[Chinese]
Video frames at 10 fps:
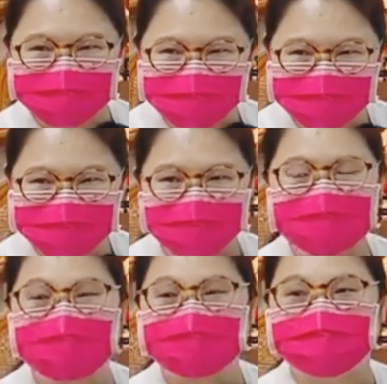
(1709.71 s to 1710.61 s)
好，
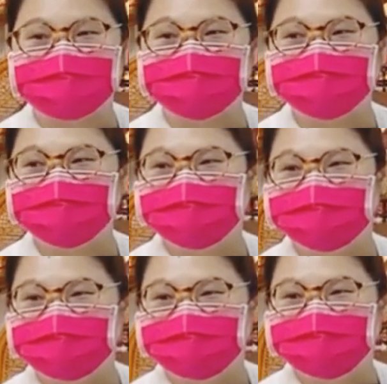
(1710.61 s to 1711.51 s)
因为我们道
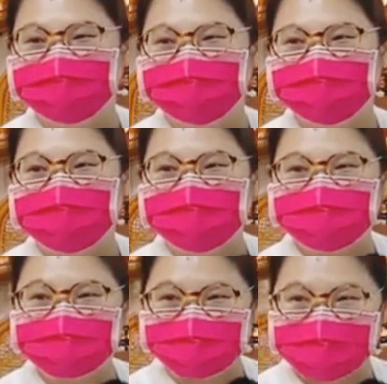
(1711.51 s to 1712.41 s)
场经常会有个
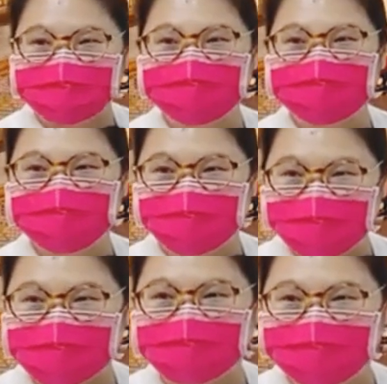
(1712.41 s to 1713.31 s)
现象，就是
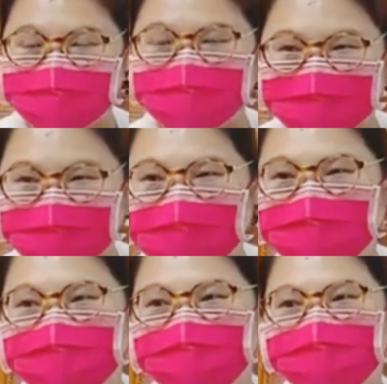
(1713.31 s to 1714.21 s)
心境道
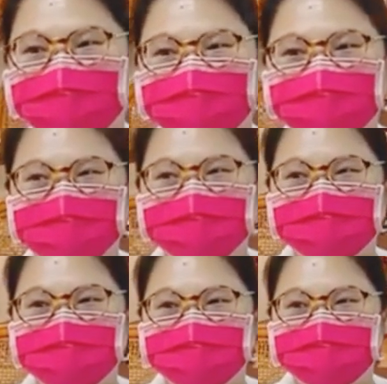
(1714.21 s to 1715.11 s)
清呢，
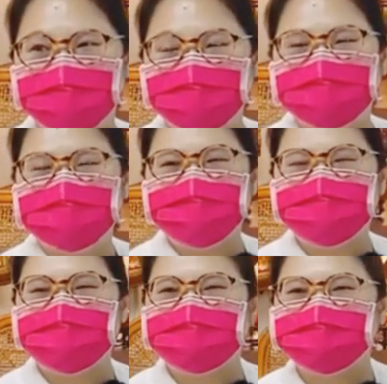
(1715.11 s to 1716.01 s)
道
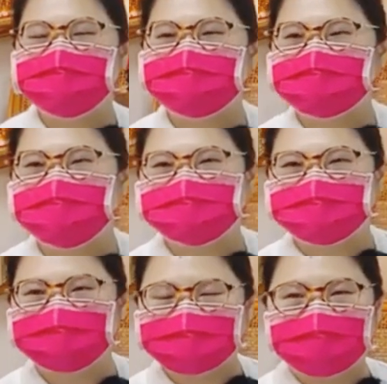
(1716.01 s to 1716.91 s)
心不够坚定。
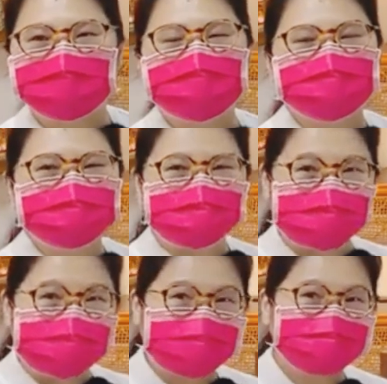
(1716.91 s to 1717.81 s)

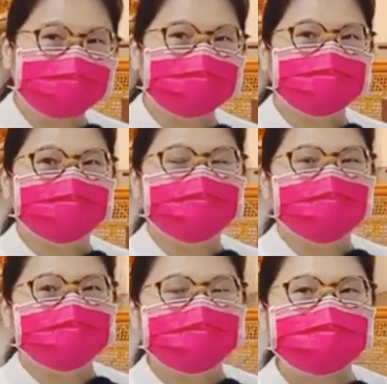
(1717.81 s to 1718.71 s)
在这边相
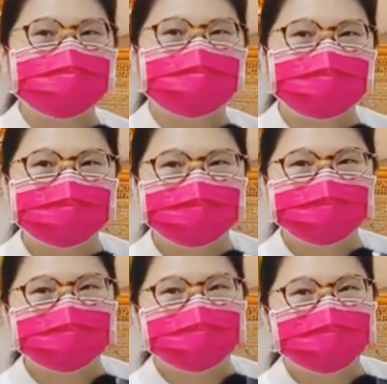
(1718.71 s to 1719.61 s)
处，总是有人
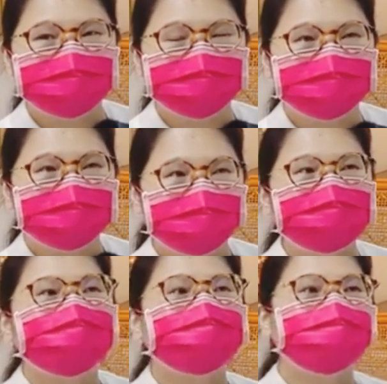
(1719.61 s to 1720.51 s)
有嘴巴就会讲
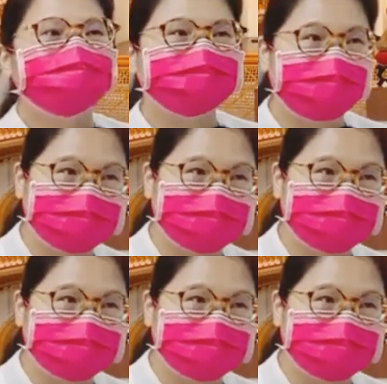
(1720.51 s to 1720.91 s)
话嘛，对不对？